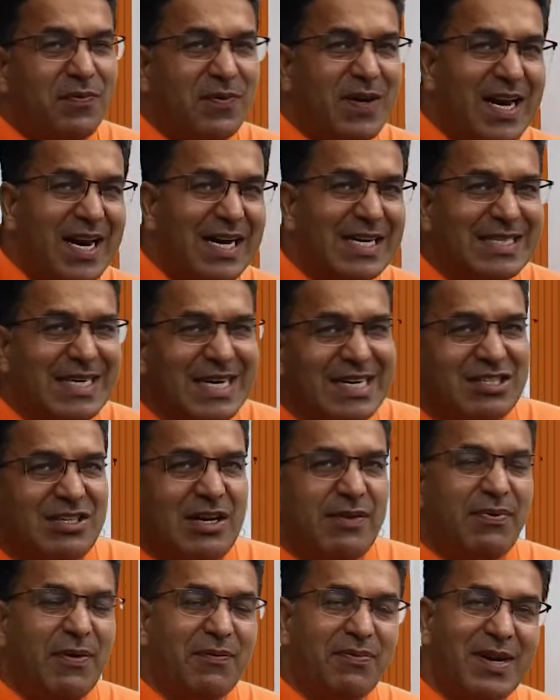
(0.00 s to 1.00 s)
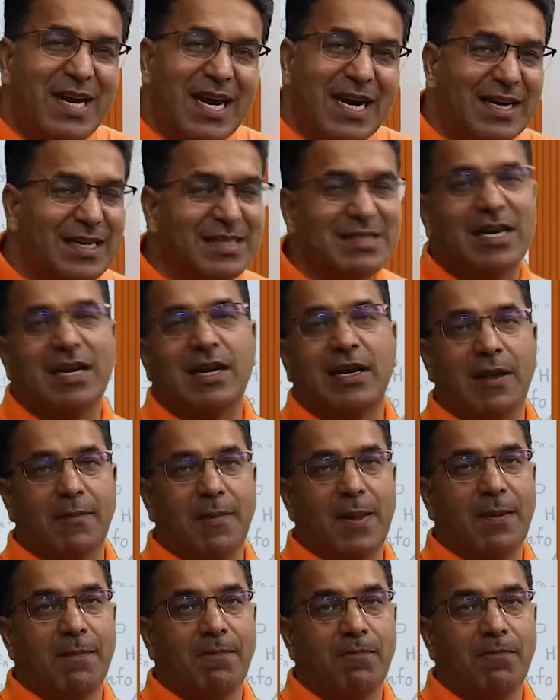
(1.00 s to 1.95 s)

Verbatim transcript: 58, 60, 58 इस तरीके